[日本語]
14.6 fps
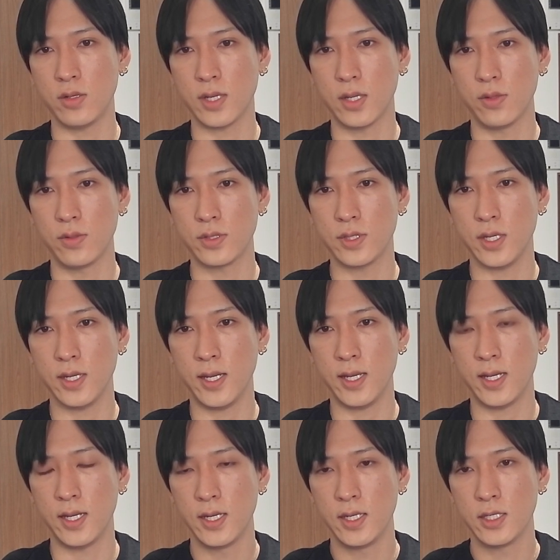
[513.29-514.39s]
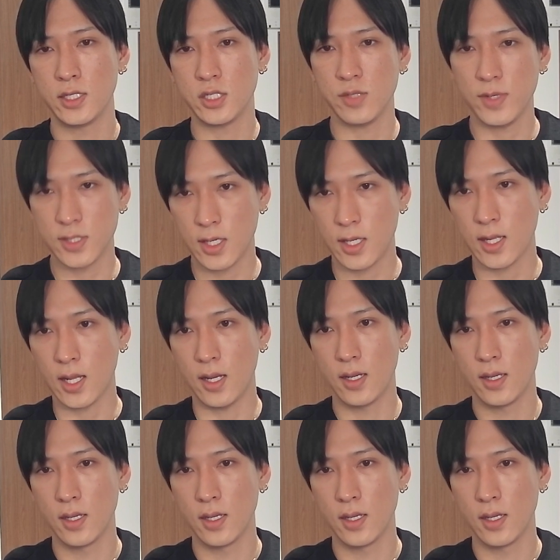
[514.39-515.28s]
可能性が示された。